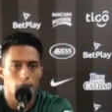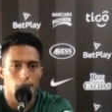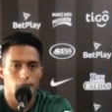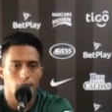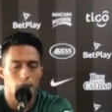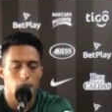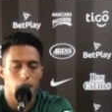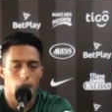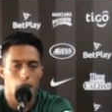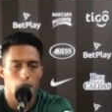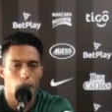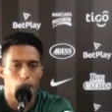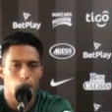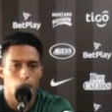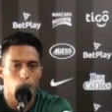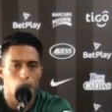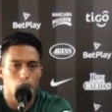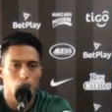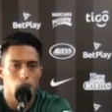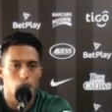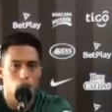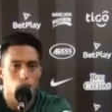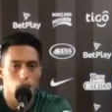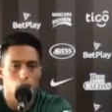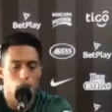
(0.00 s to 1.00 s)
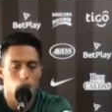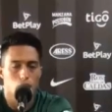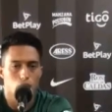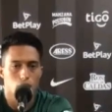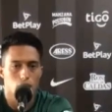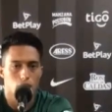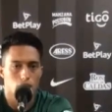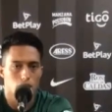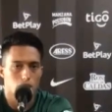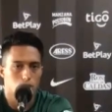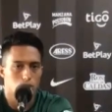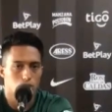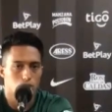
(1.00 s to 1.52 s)
la evaluación que nos
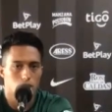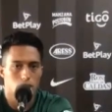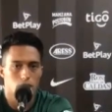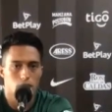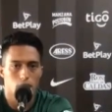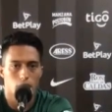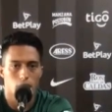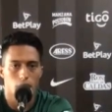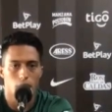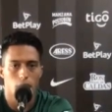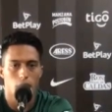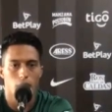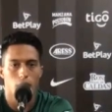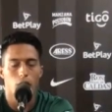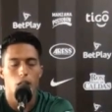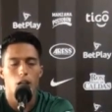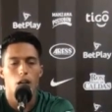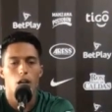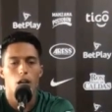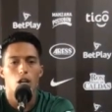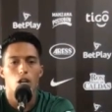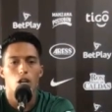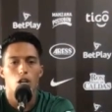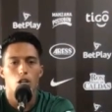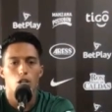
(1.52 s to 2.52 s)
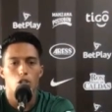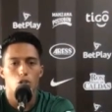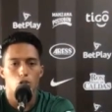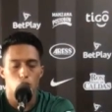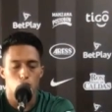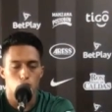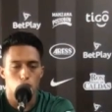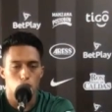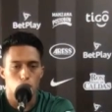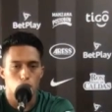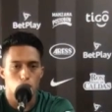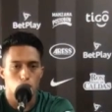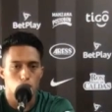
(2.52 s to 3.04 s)
hacemos es que
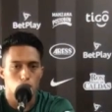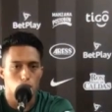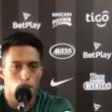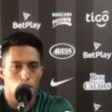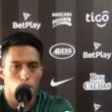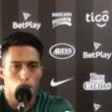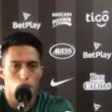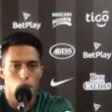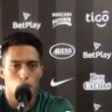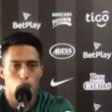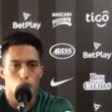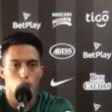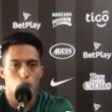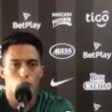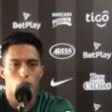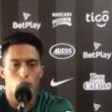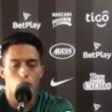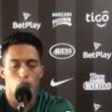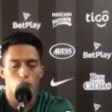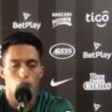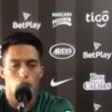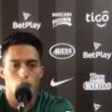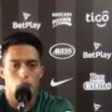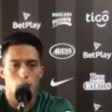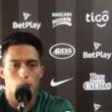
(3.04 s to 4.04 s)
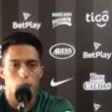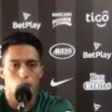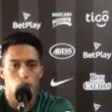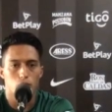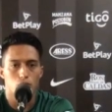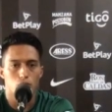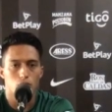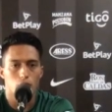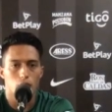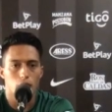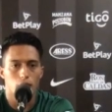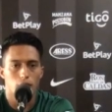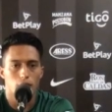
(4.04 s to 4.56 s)
nosotros somos los únicos
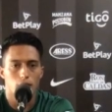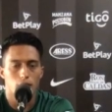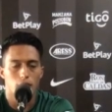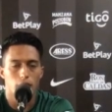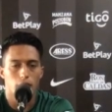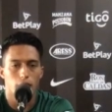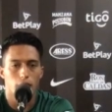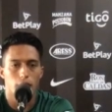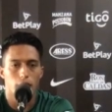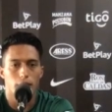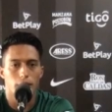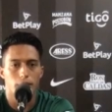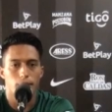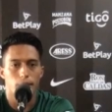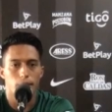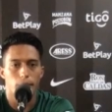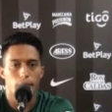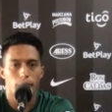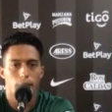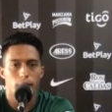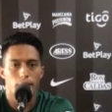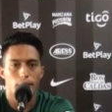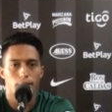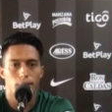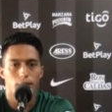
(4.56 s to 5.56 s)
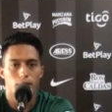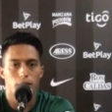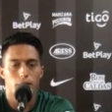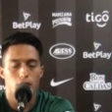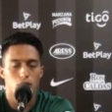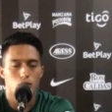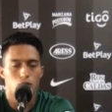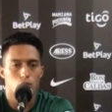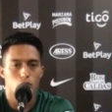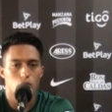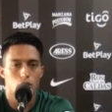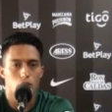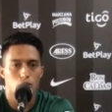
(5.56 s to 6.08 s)
responsables de,
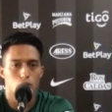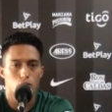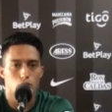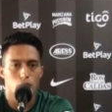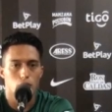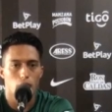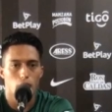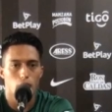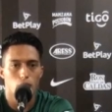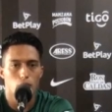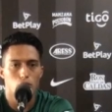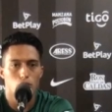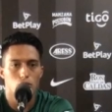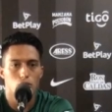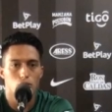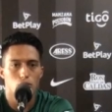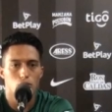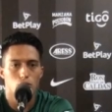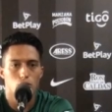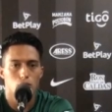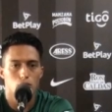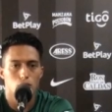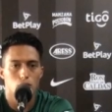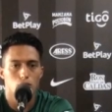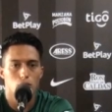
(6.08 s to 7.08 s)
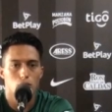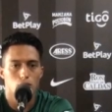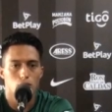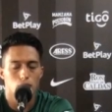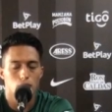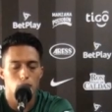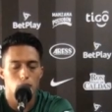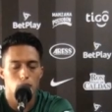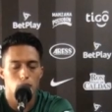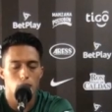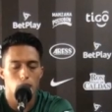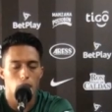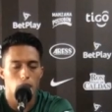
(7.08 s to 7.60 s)
estos resultados,
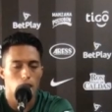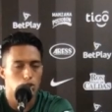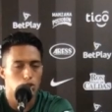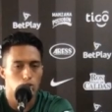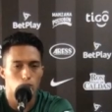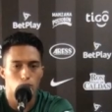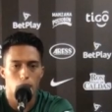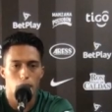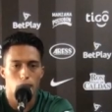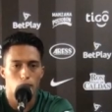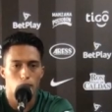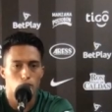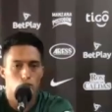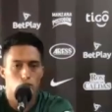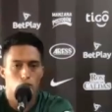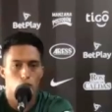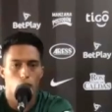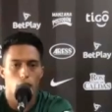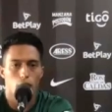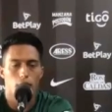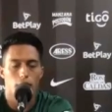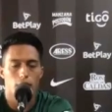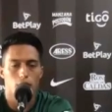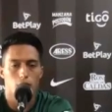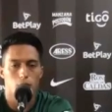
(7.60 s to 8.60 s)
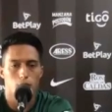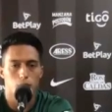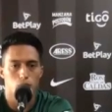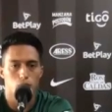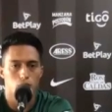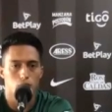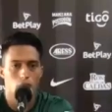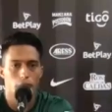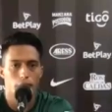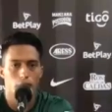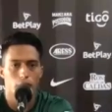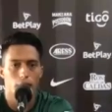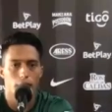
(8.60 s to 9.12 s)
asumimos toda la
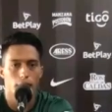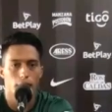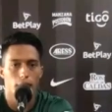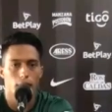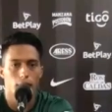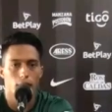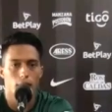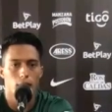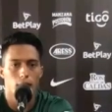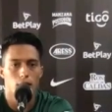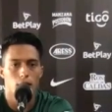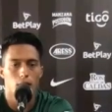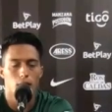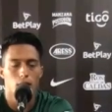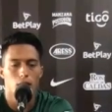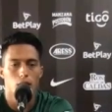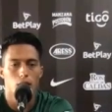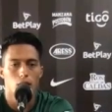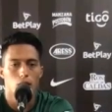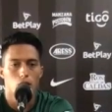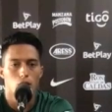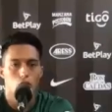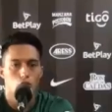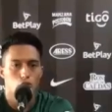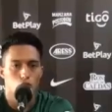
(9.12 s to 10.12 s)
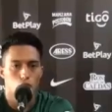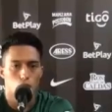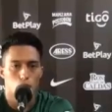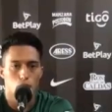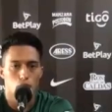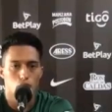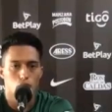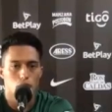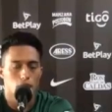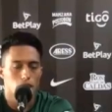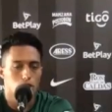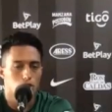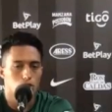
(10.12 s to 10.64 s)
responsabilidad, somos
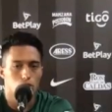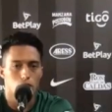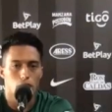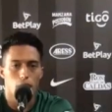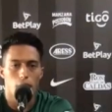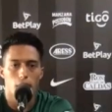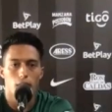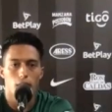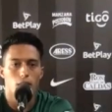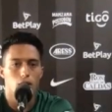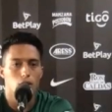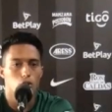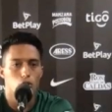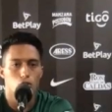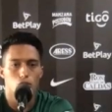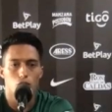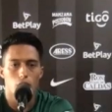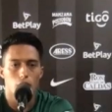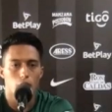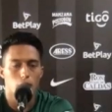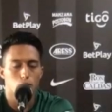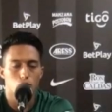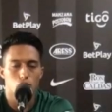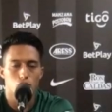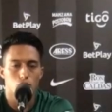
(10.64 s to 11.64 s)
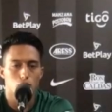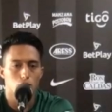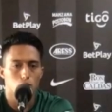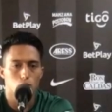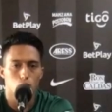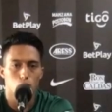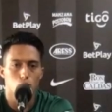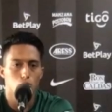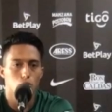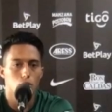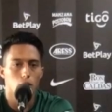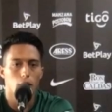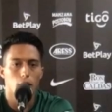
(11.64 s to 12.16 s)
nacional, no tenemos
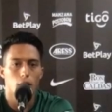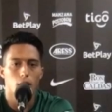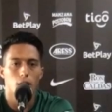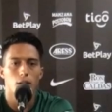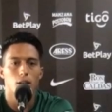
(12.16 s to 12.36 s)
excusa